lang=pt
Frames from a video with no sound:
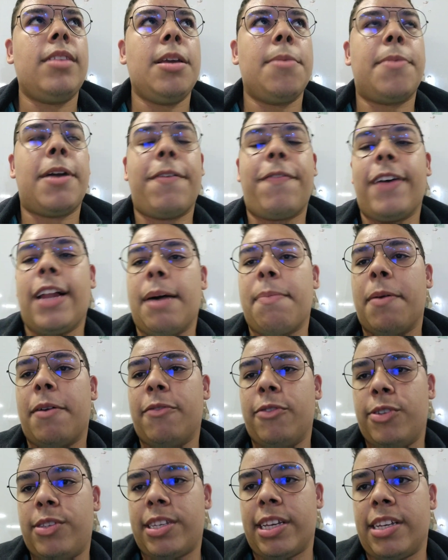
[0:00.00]
para falar para
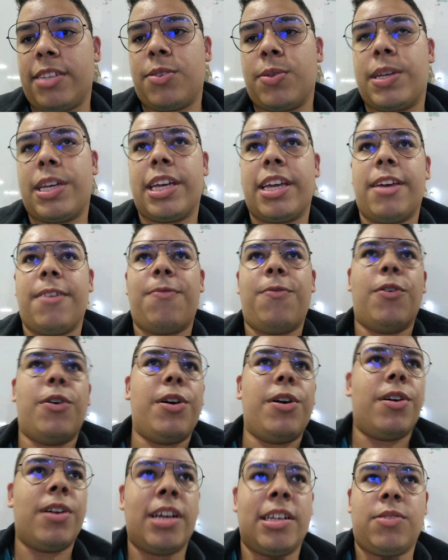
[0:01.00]
vocês o que, que
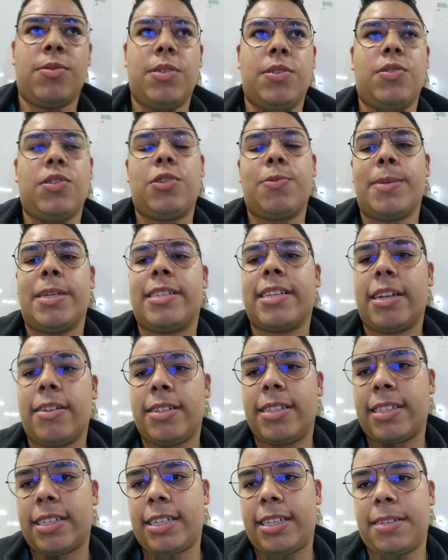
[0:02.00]
foi as duas últimas
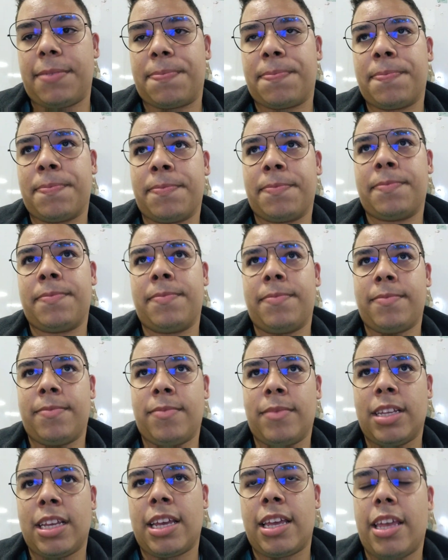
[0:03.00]
aulas aqui.
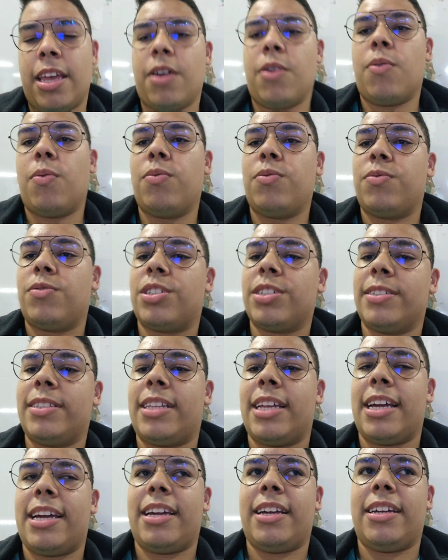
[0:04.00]
Eu
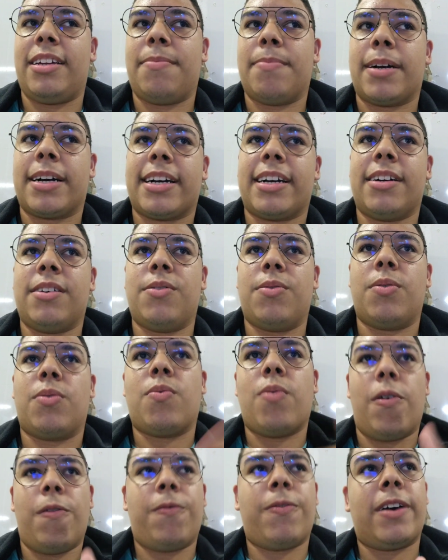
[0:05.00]
jantei macarrão
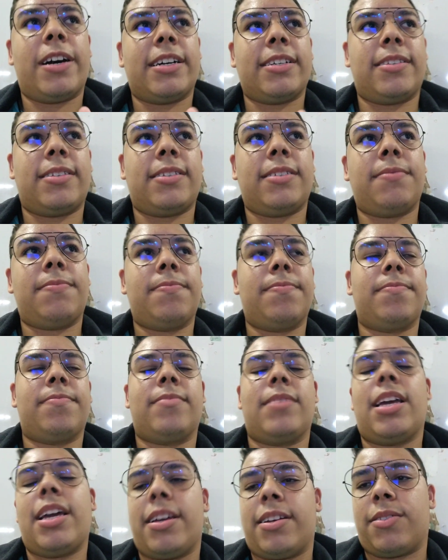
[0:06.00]
com alface
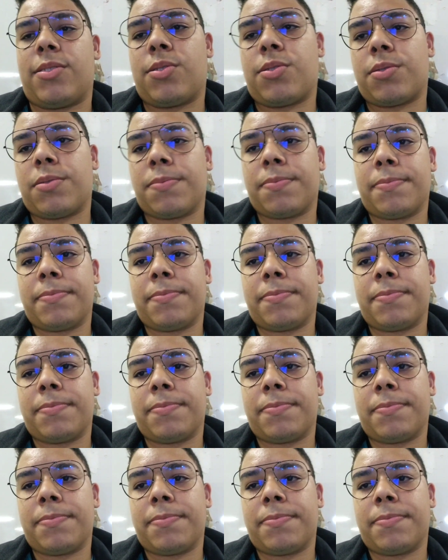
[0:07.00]
e é isso.